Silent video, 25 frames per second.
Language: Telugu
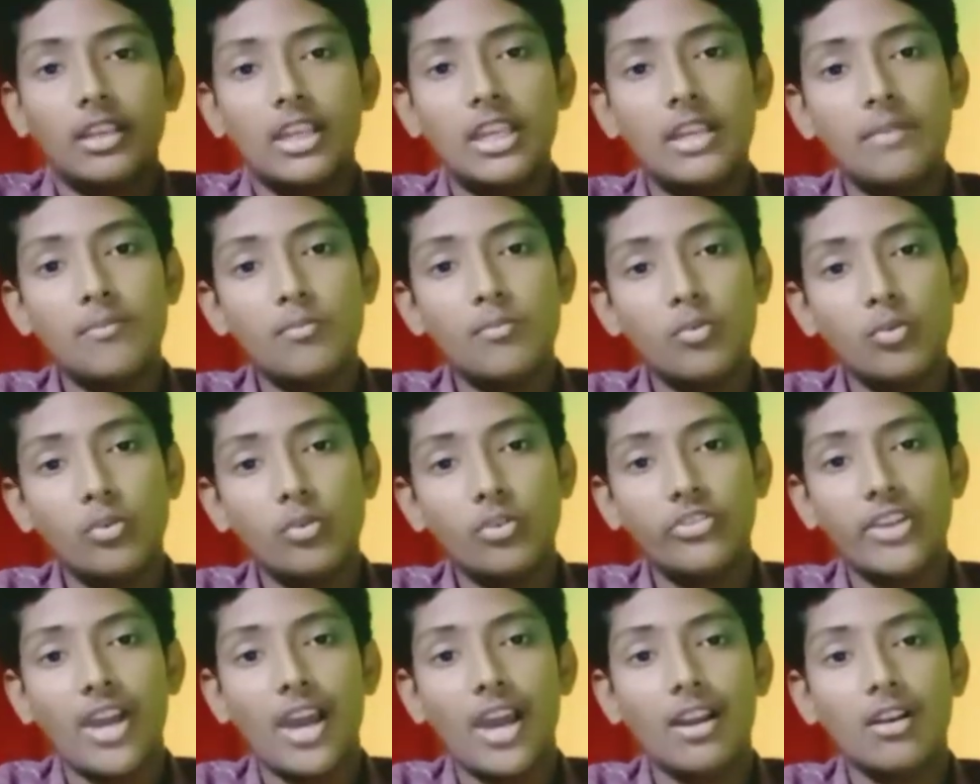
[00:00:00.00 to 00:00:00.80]
ఈ
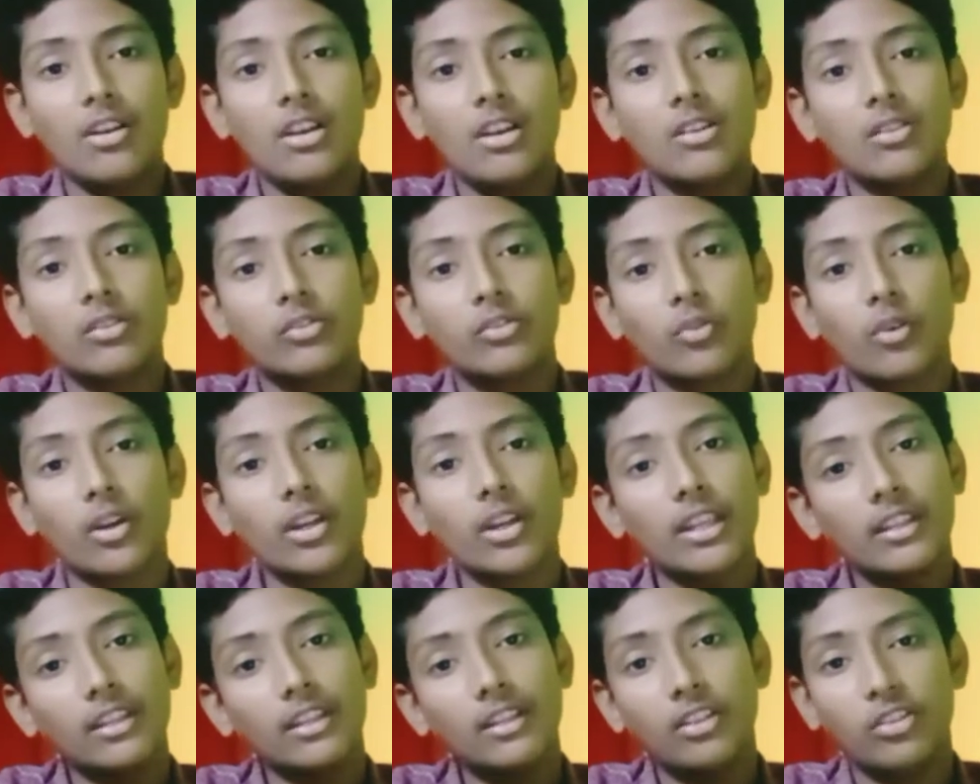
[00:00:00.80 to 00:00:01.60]
మూడు ఛానల్ లింక్స్
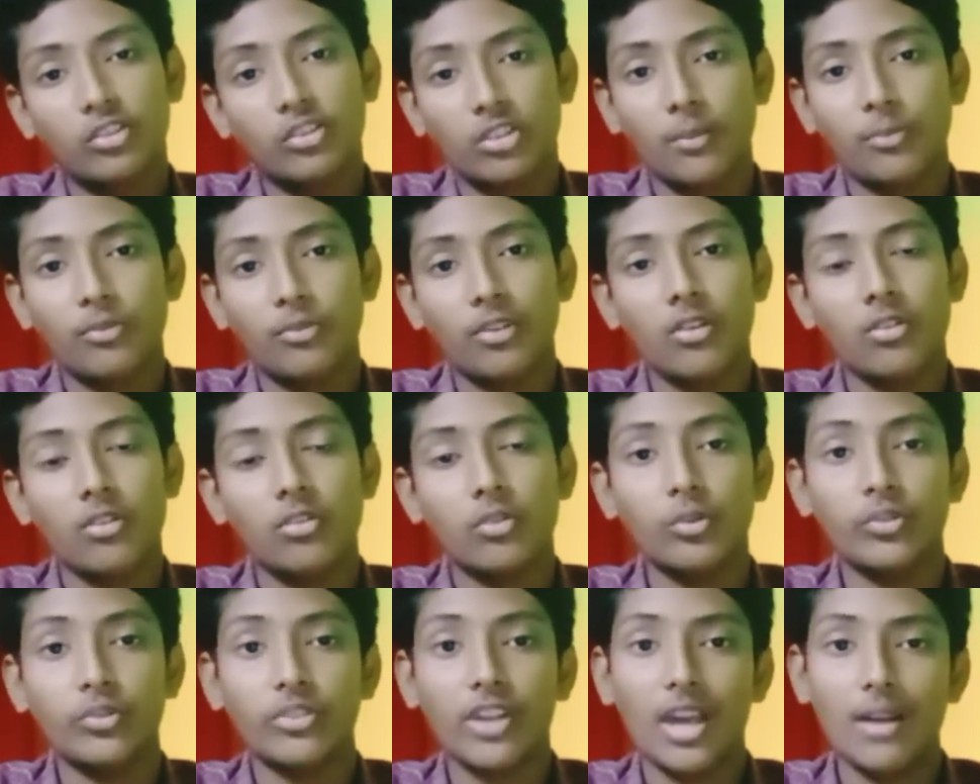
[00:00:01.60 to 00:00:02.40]
కూడా కింద డిస్క్రిప్షన్
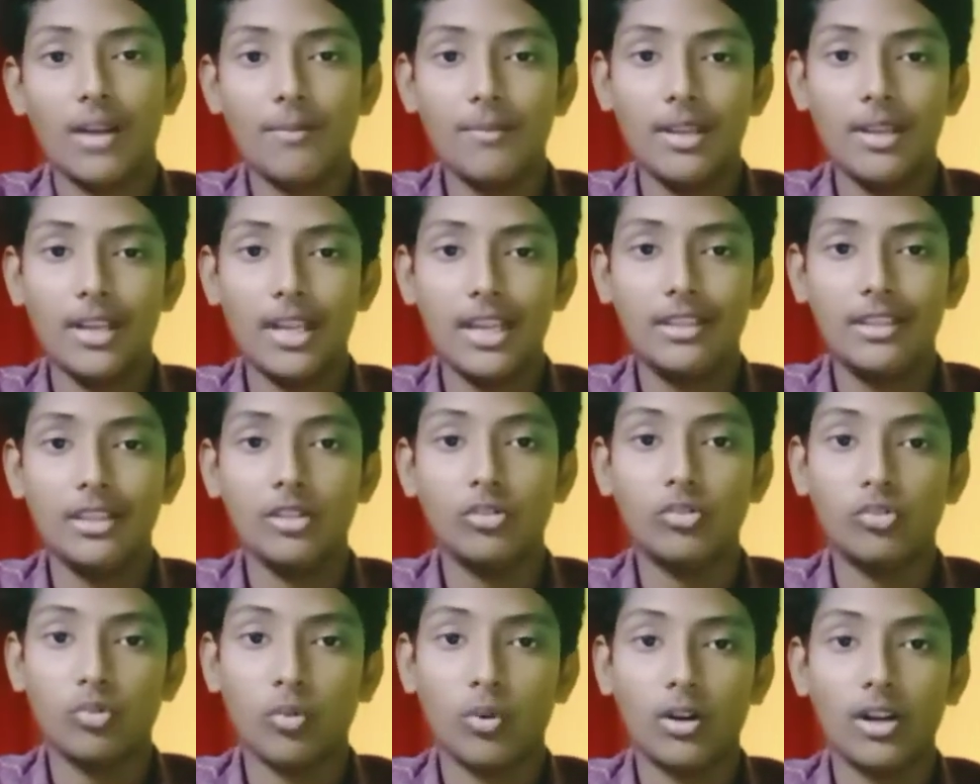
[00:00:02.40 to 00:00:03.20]
ఉంటే ఒకసారి మీరు అయితే
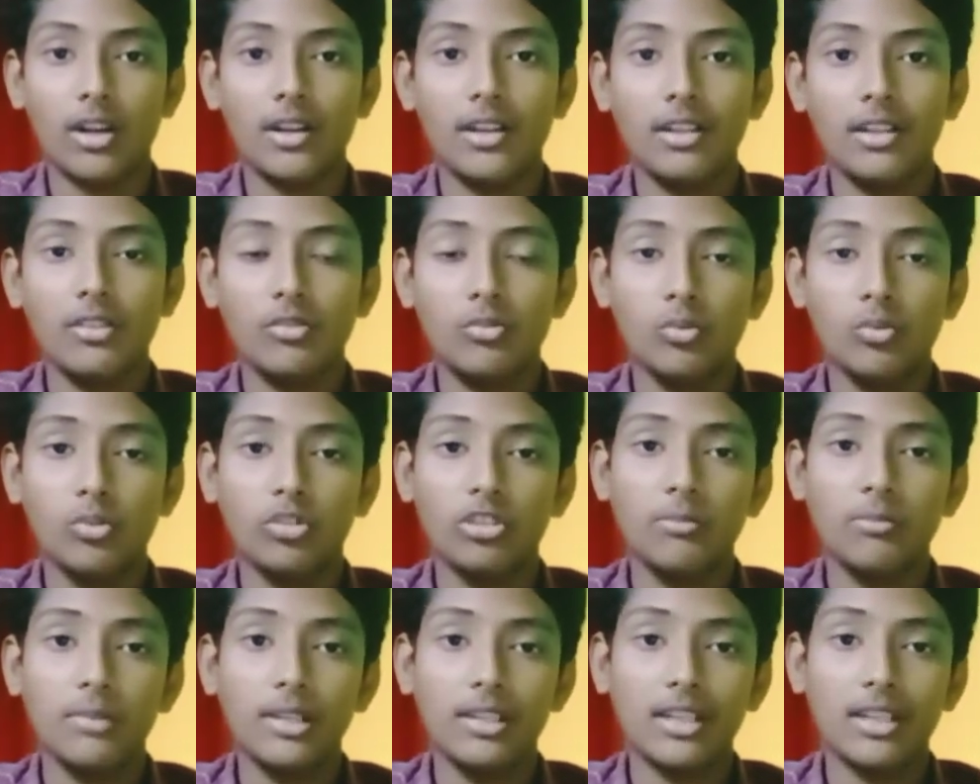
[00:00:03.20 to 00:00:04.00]
చూడండి
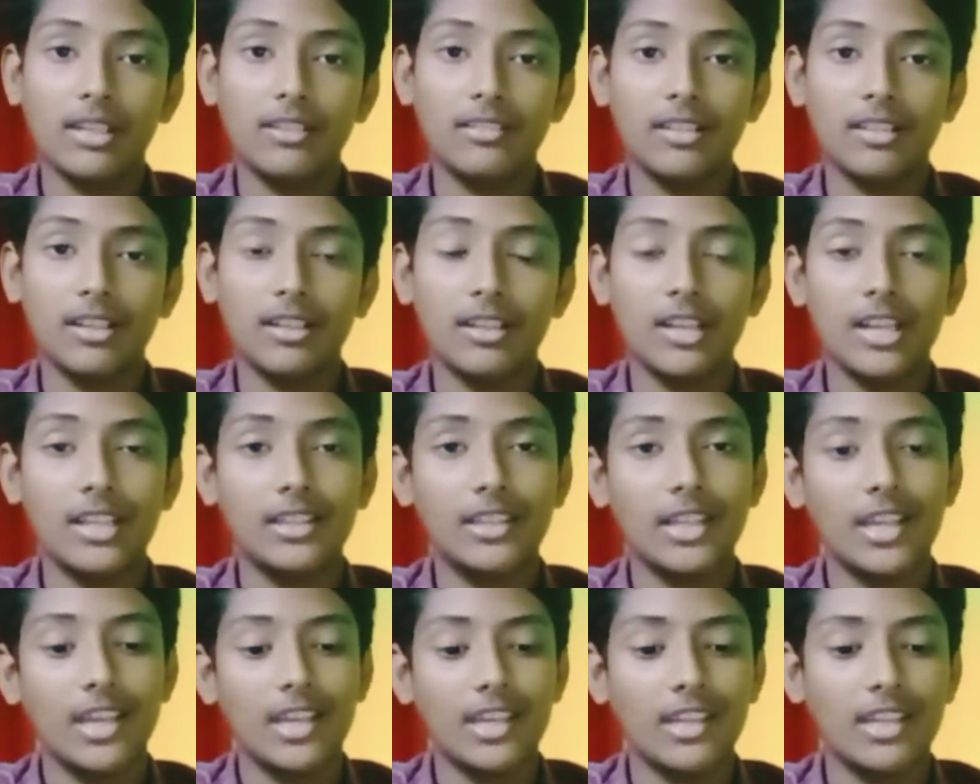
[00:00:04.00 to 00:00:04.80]
చూసి మీకు
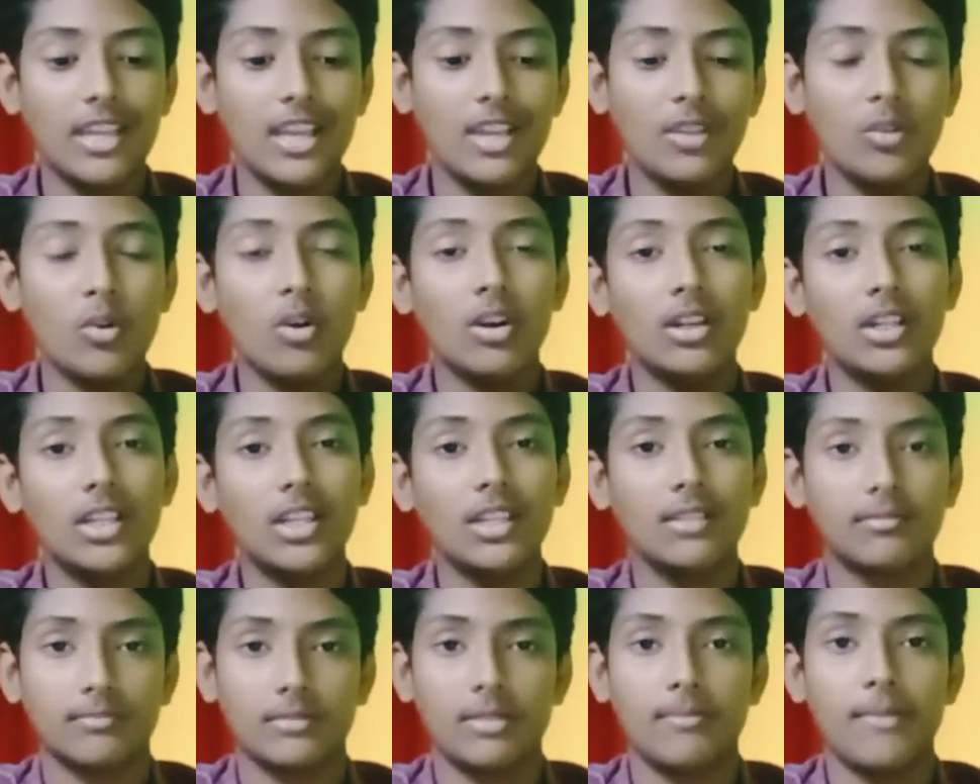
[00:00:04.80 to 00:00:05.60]
నచ్చినట్లయితే ఏదో
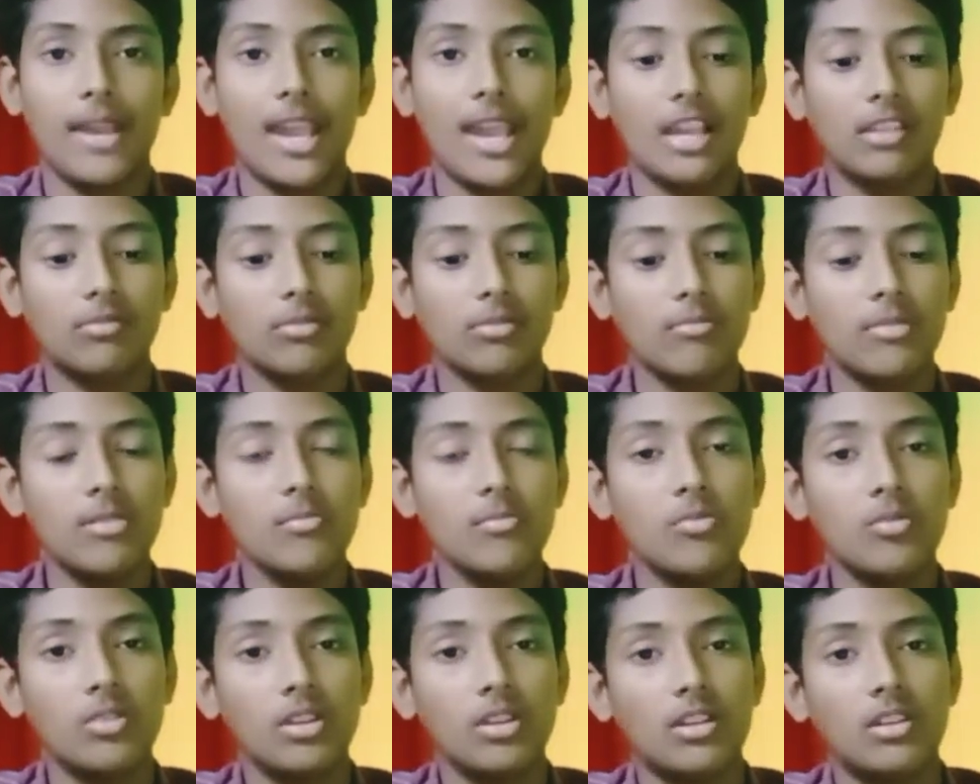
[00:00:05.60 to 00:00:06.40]
ఒకటి మ్యాక్సిమం
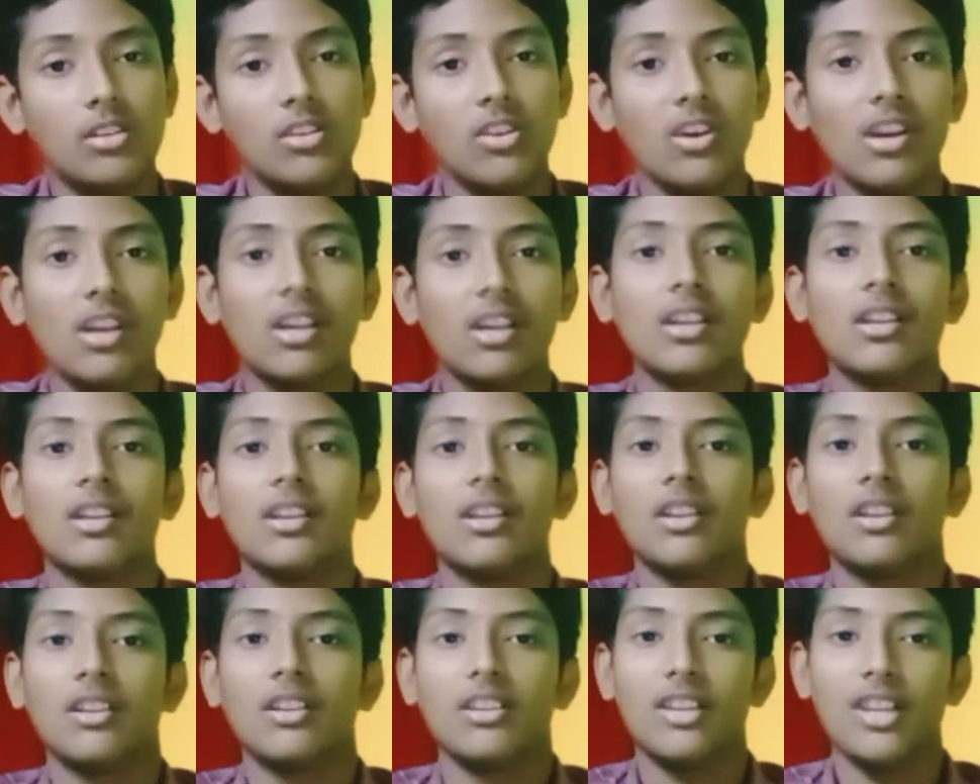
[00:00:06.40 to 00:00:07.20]
ఈ మూడిట్లో
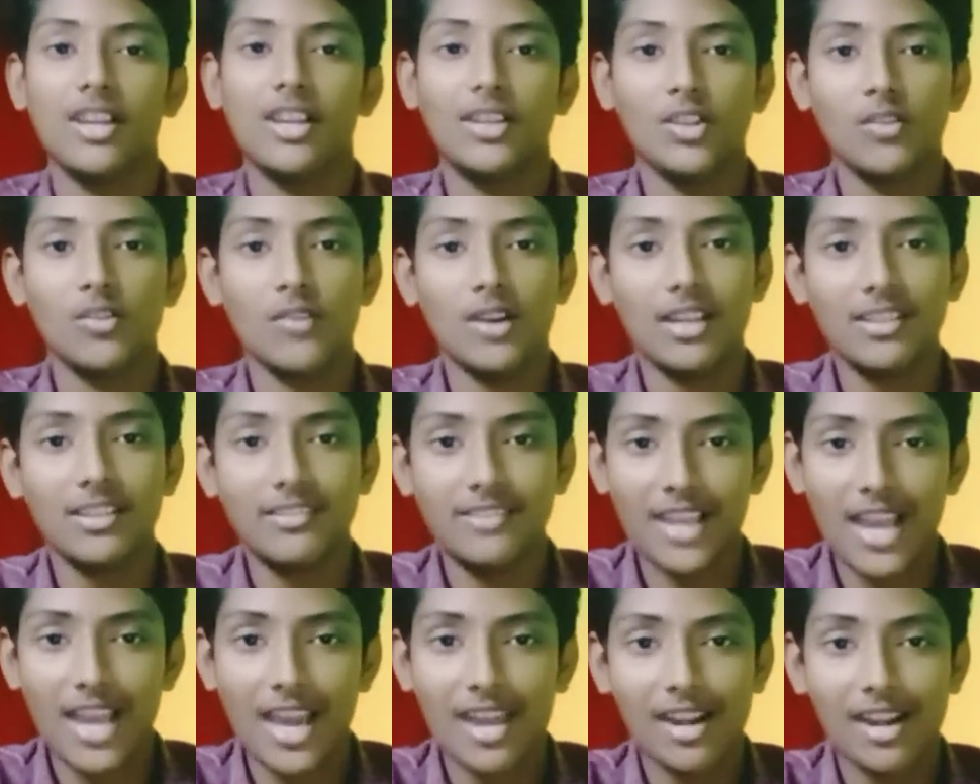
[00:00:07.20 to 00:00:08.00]
ఏదో ఒక
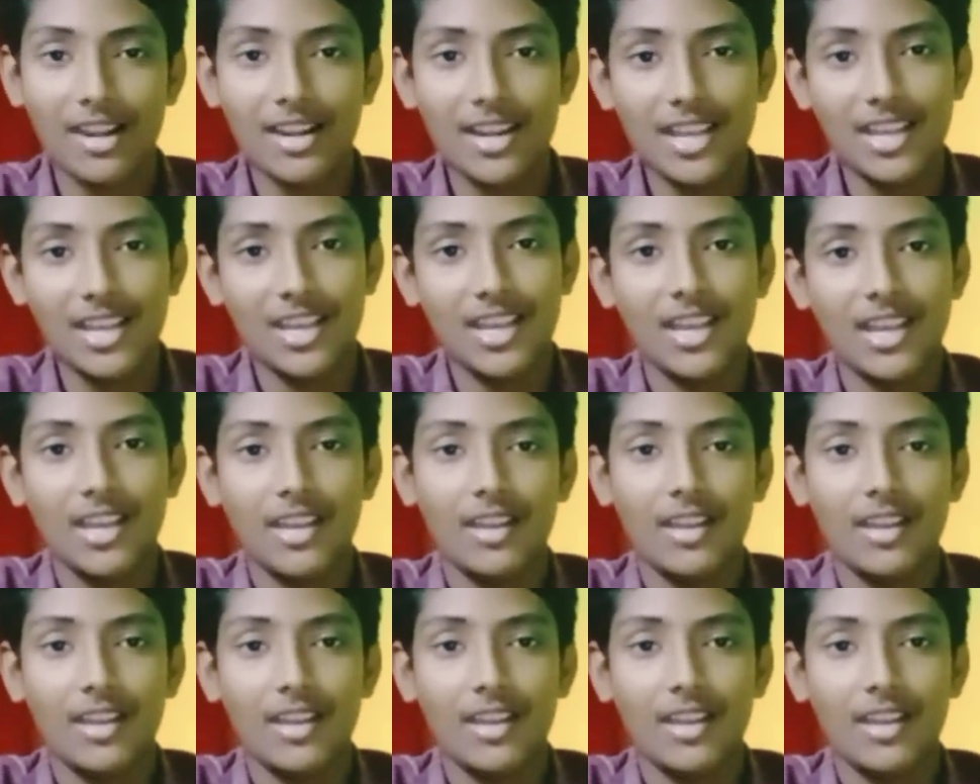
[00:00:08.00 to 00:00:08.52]
ఛానల్ని